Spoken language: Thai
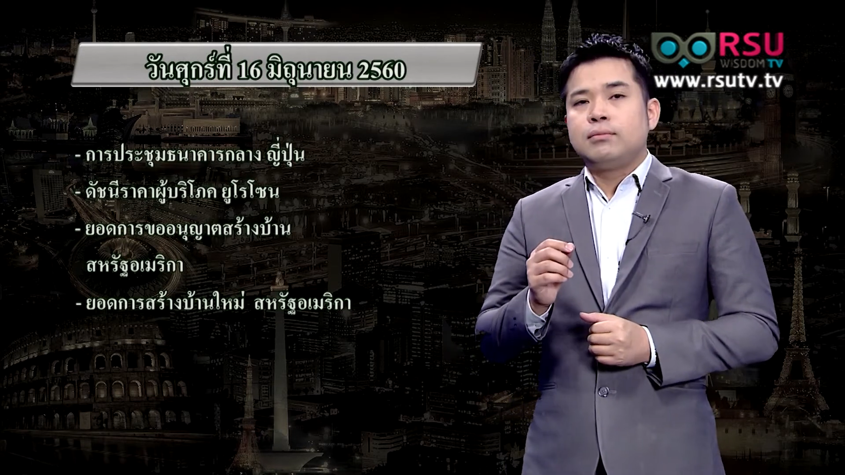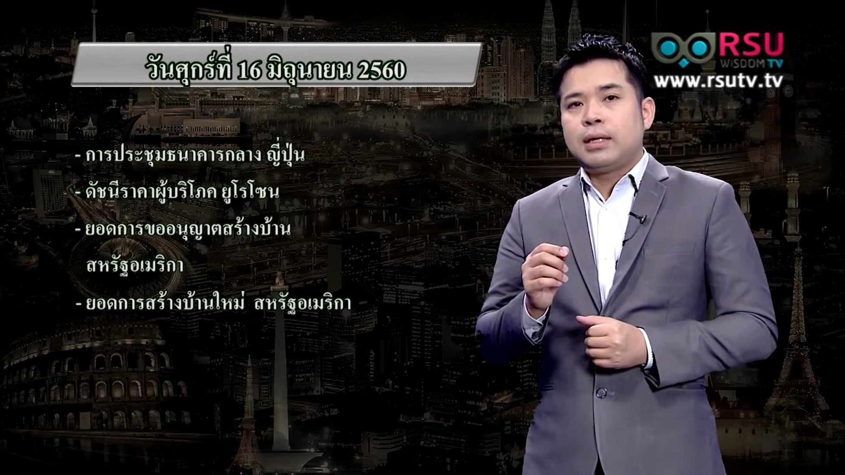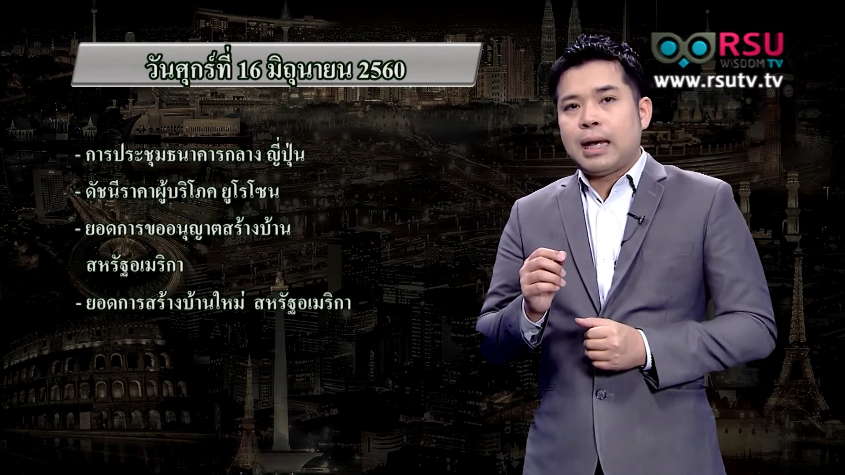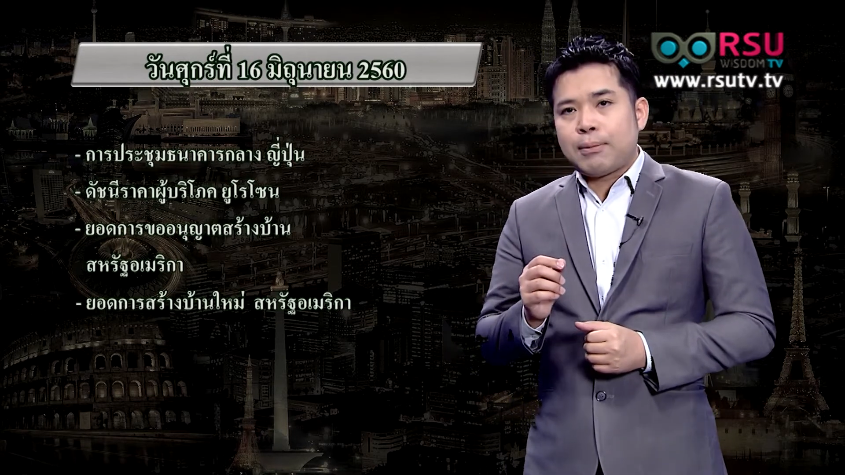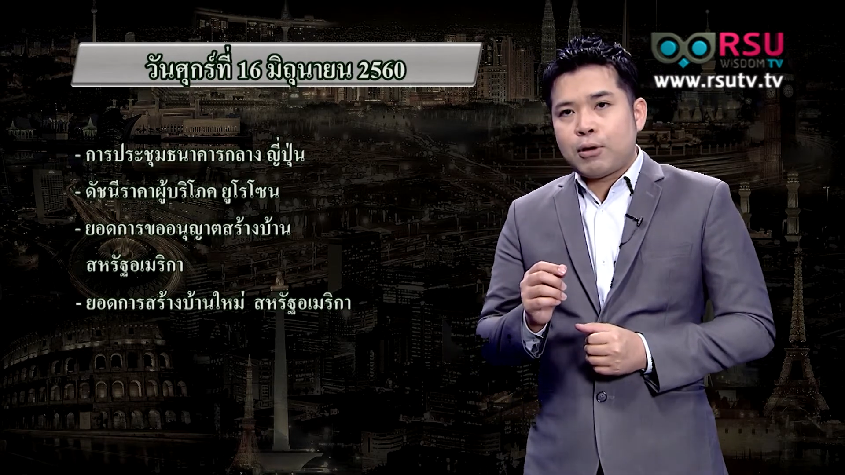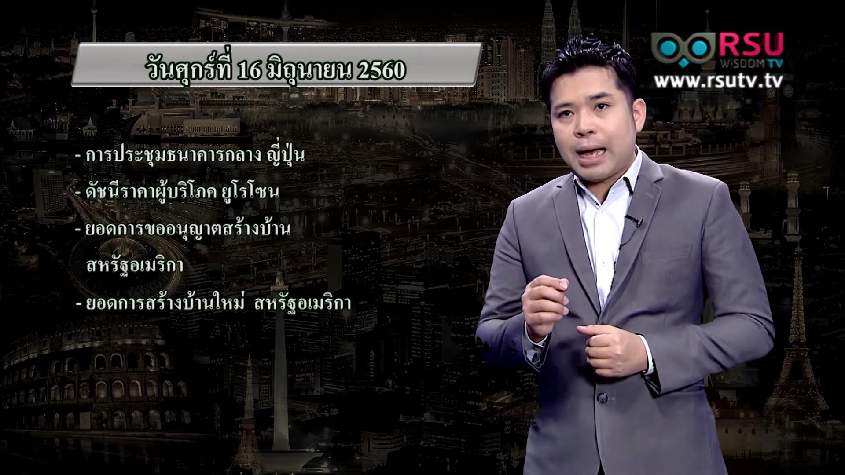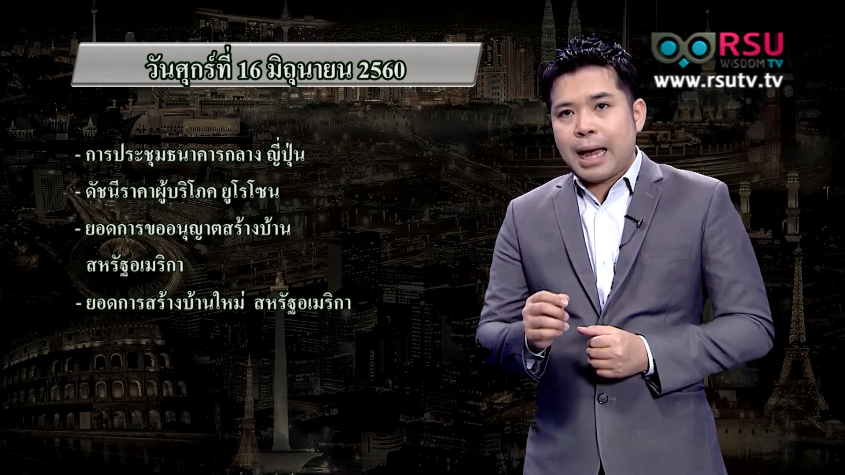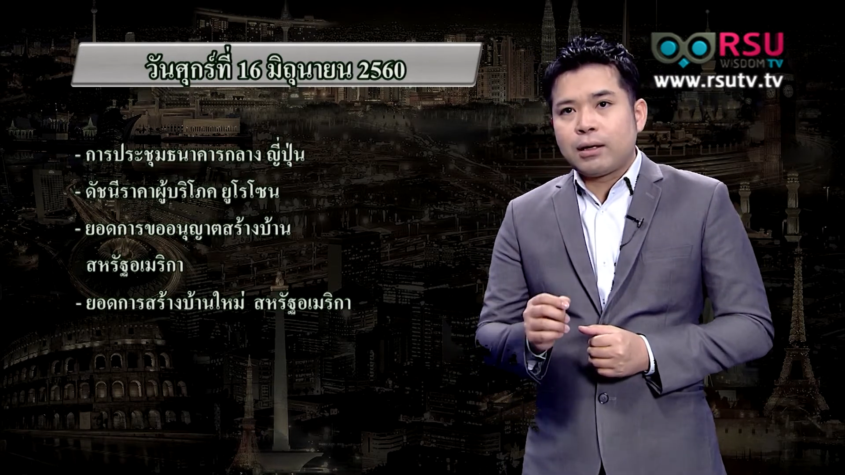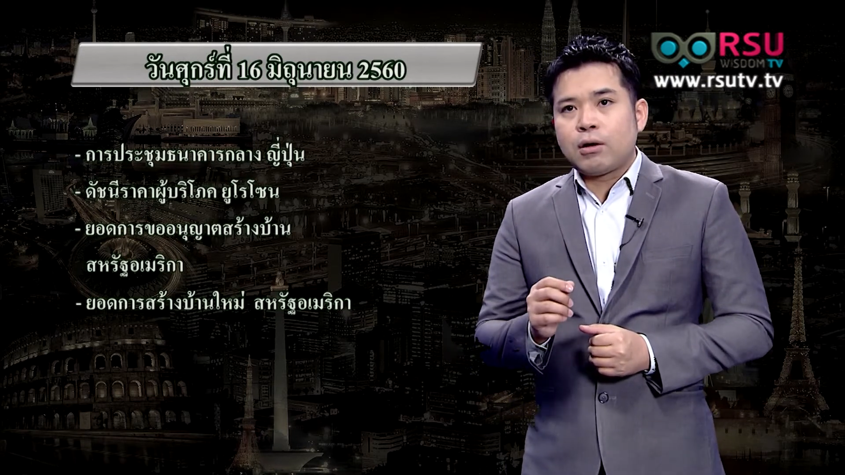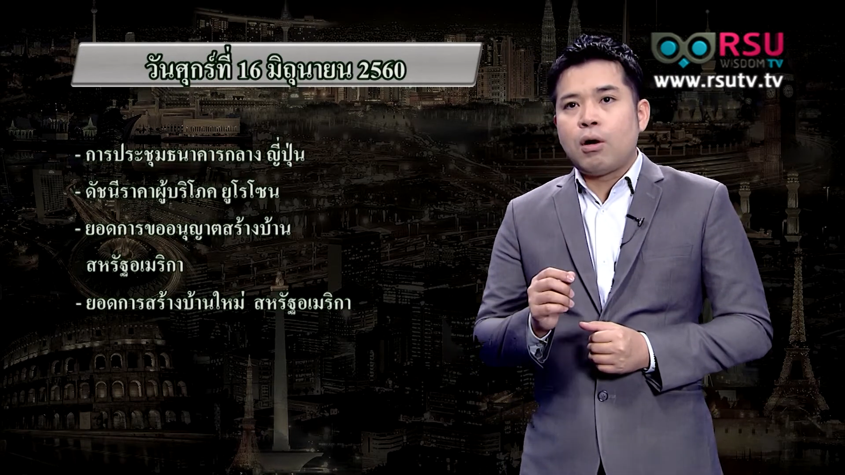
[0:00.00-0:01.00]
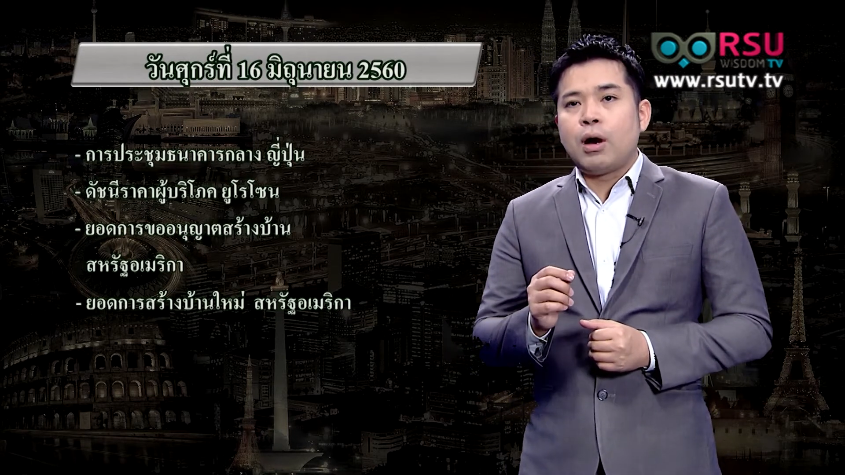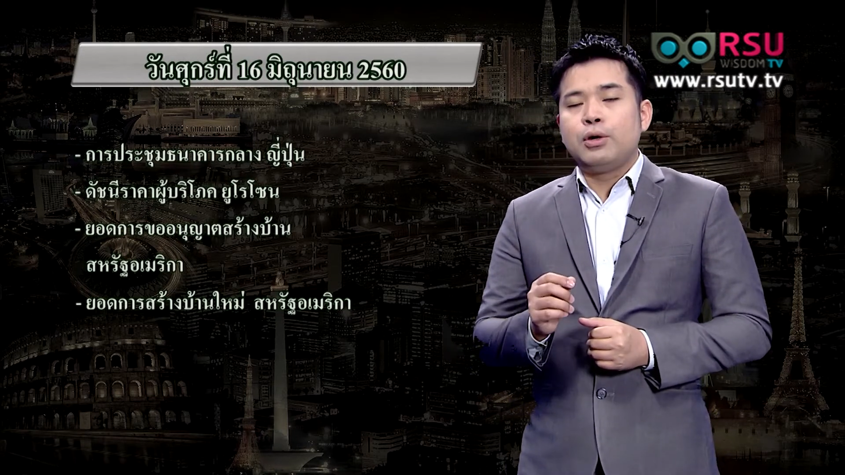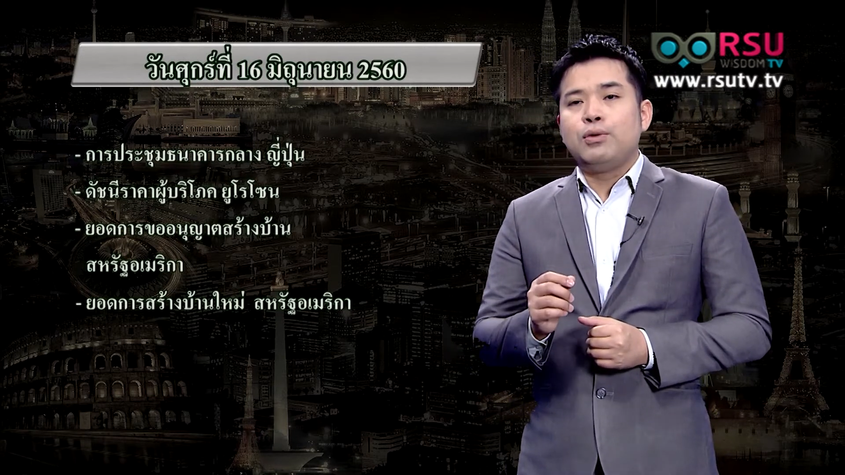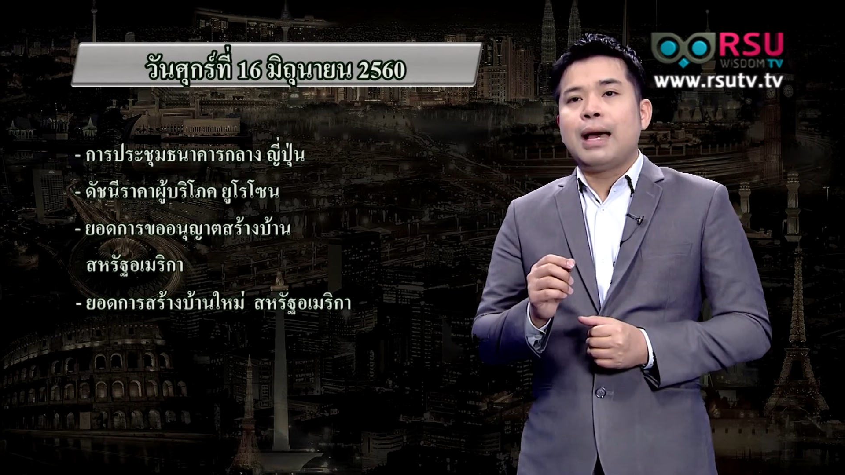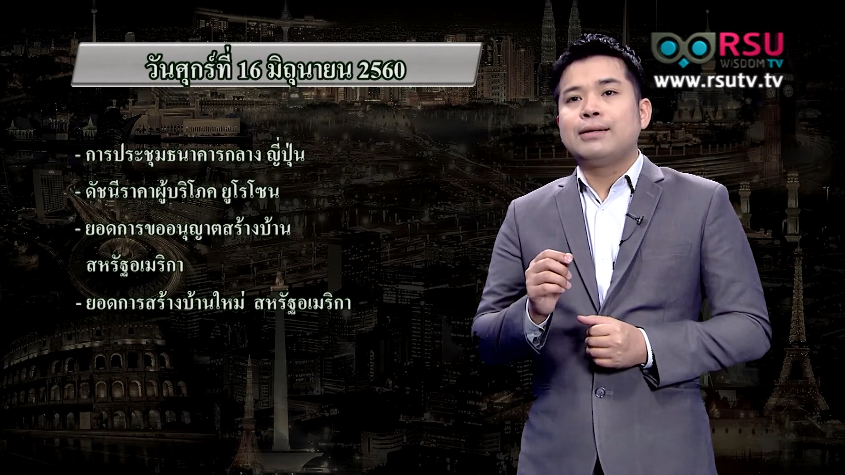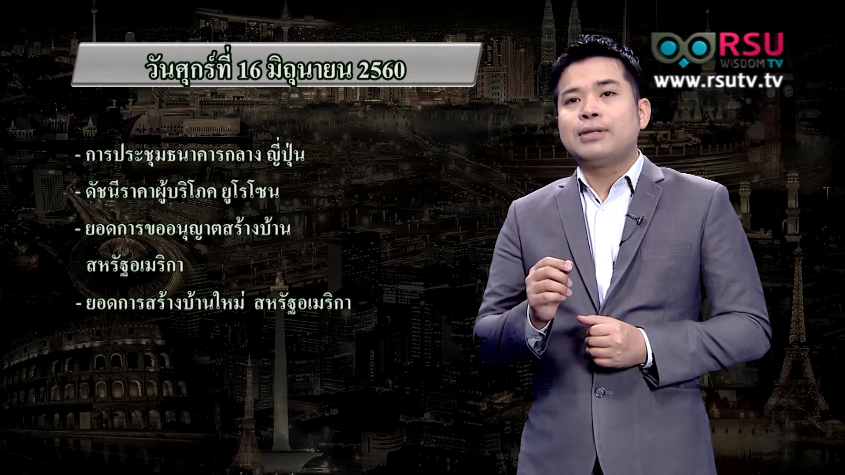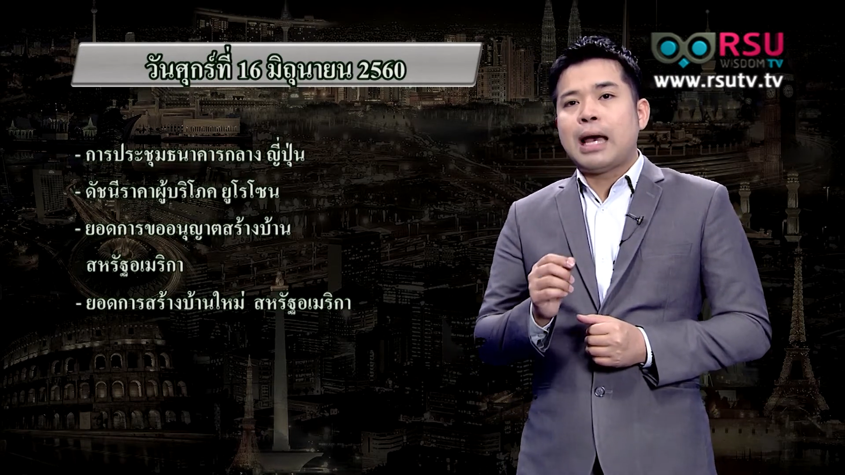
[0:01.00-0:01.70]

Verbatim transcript: นะครับการขออนุญาต